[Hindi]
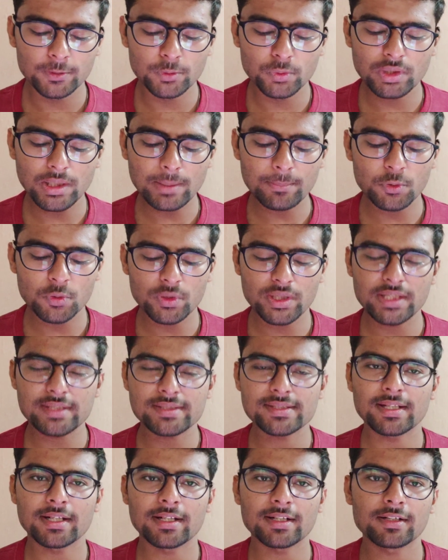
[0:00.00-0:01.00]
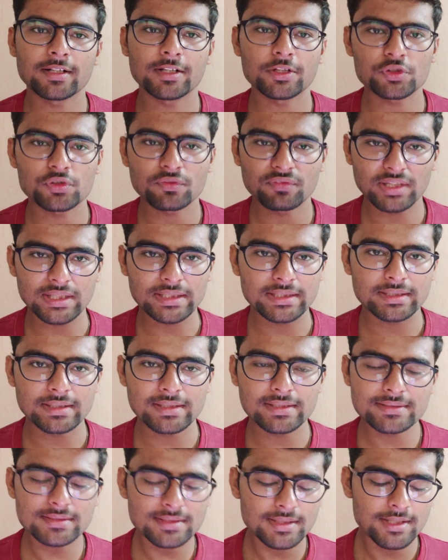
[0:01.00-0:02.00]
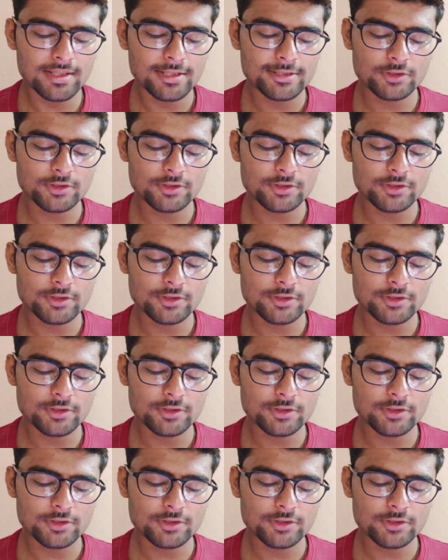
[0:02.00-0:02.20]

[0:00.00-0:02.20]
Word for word: ल्यूका मोड्रिच एंड नाचो फर्नांडीज